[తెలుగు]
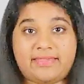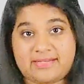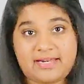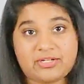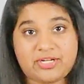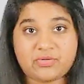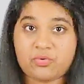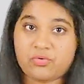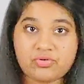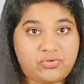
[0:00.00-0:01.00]
ఏది సెలెక్ట్
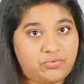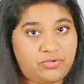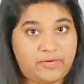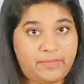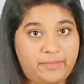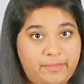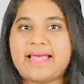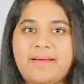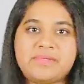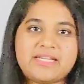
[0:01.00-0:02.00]
చేసుకోవచ్చో చూద్దాం
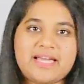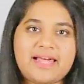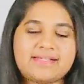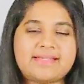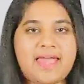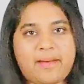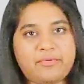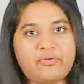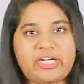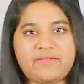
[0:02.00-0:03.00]
సామ్సంగ్ గెలాక్సీ ఎం
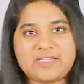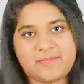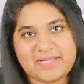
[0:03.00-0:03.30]
ట్వంటీ వన్